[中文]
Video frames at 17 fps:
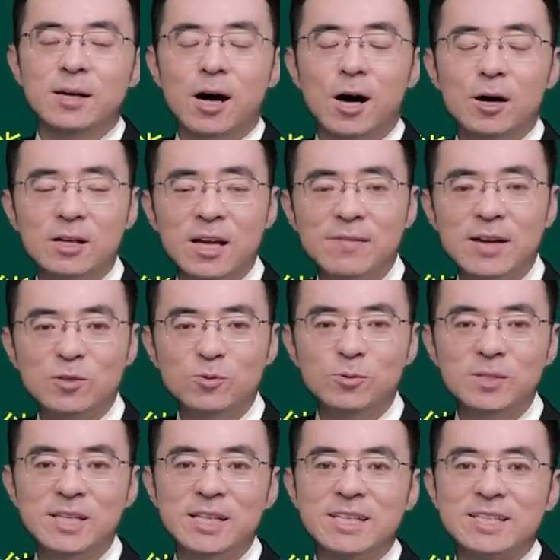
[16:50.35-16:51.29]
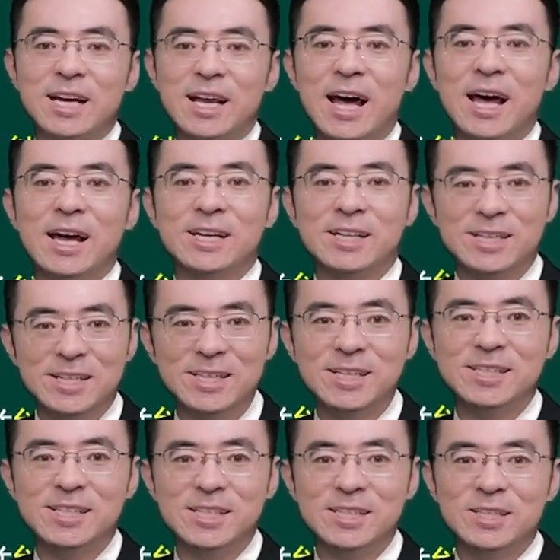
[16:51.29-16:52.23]
好，看完主体，再看
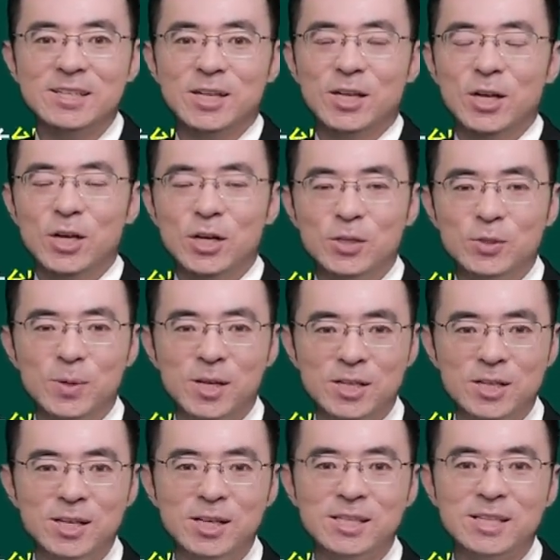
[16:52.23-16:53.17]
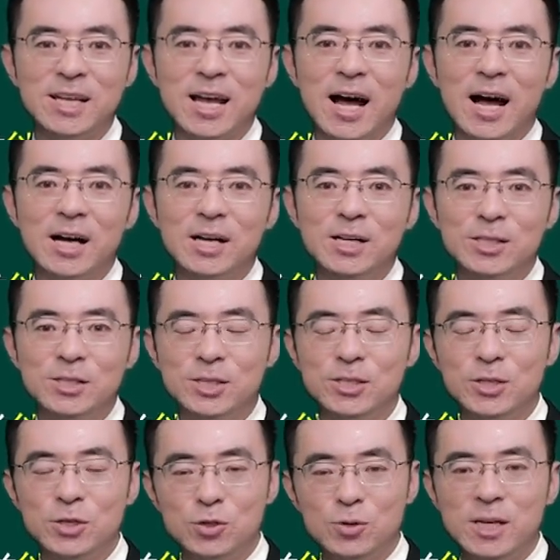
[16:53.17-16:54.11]
客体。所以客体啊，
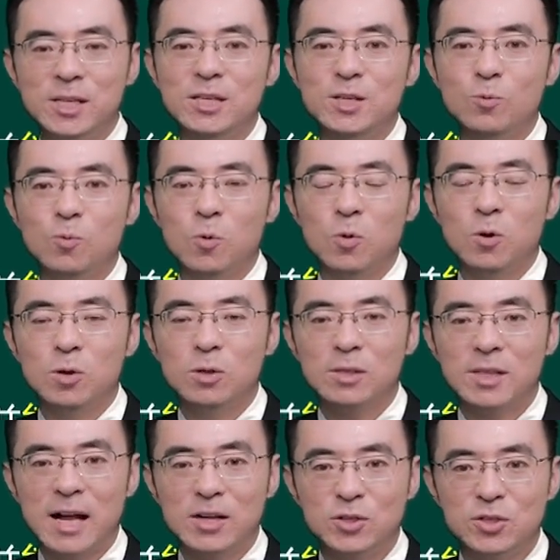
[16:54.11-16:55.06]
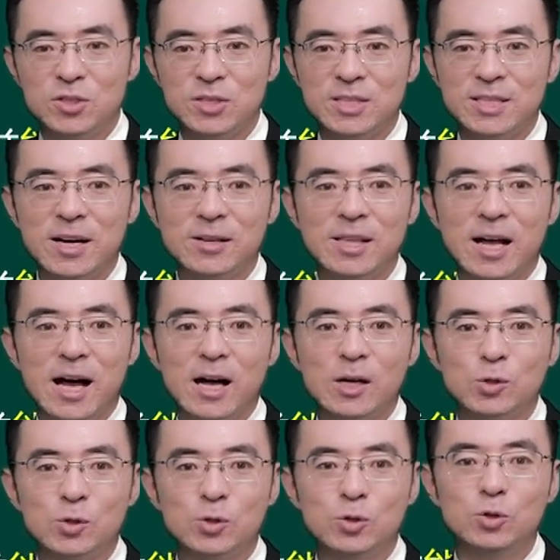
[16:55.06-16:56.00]
是指权利义务。它指向
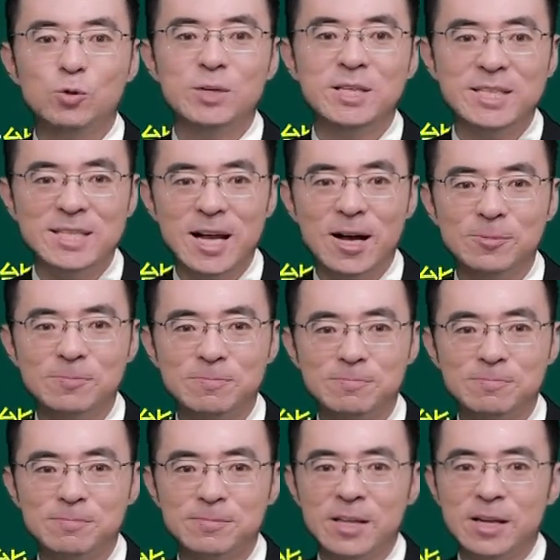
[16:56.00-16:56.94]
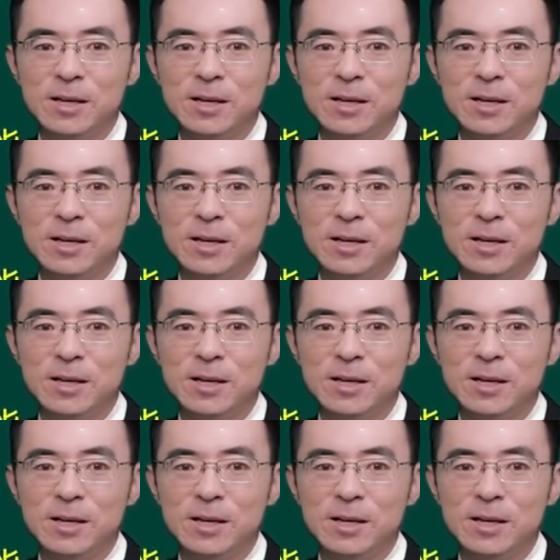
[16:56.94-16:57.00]
的对象，